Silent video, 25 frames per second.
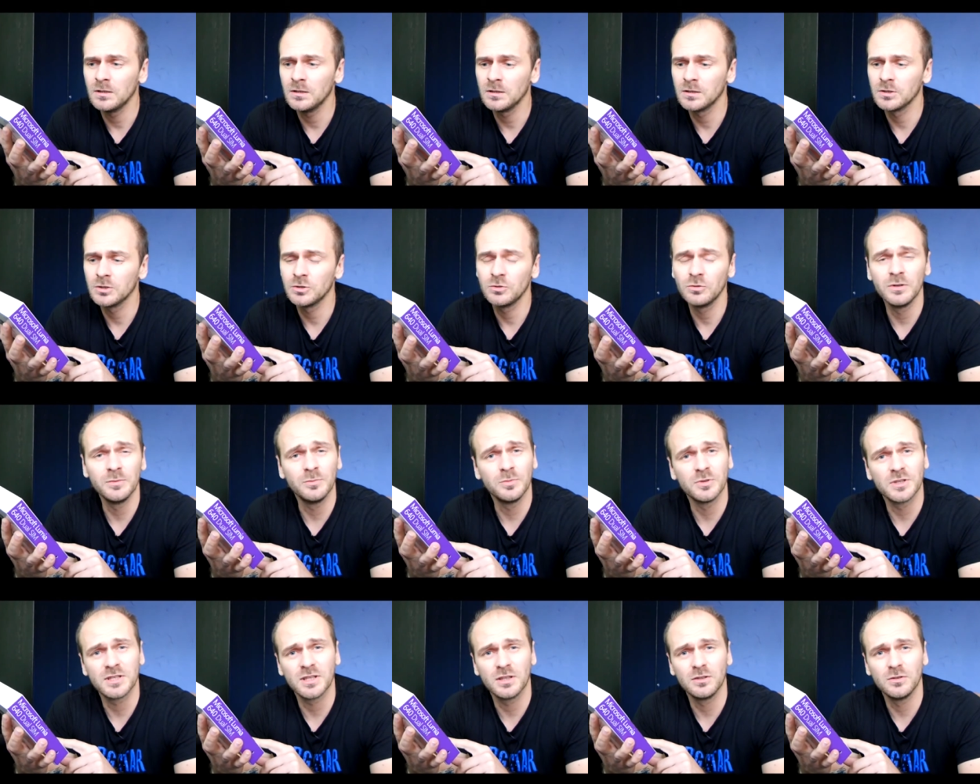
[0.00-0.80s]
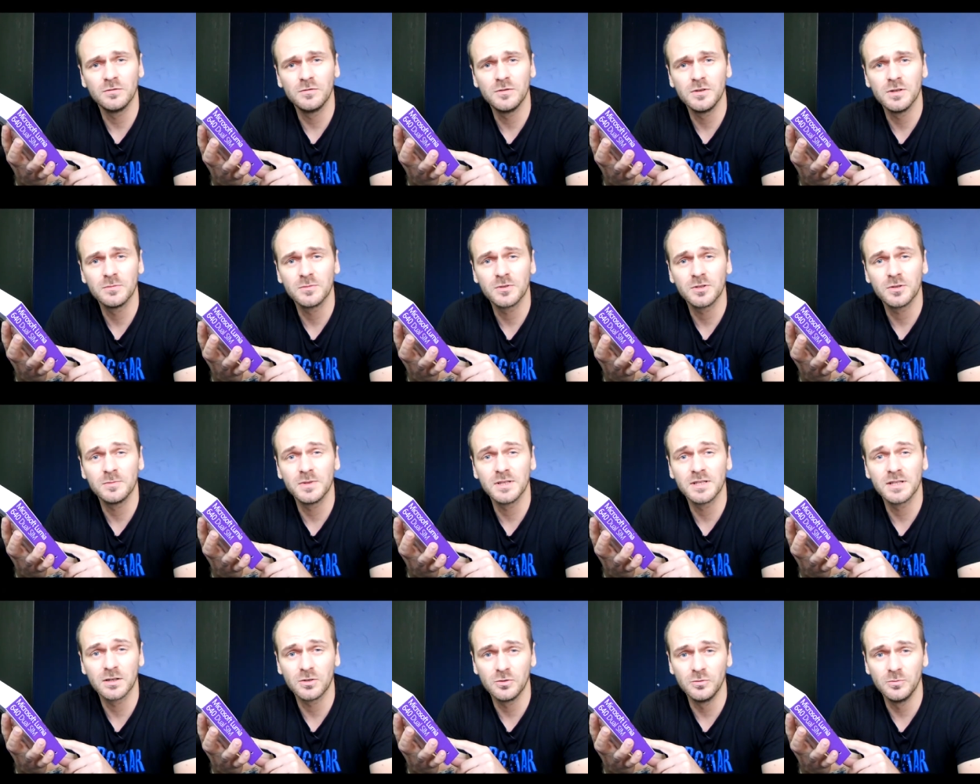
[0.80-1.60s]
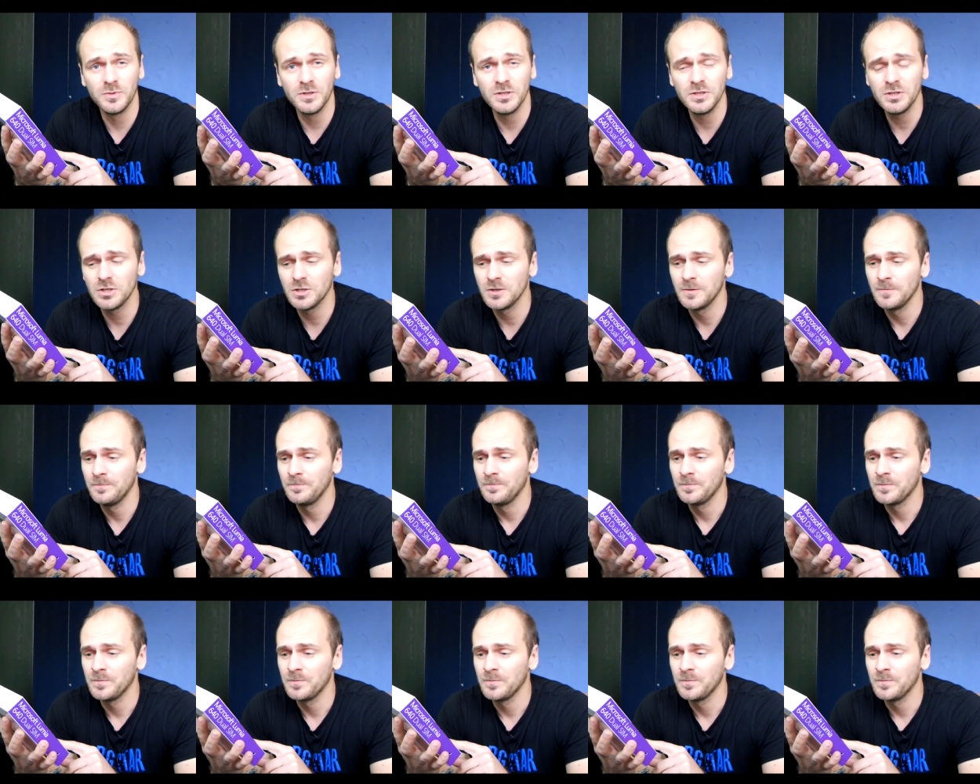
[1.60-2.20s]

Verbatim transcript: który postanowiłem sobie zakupić.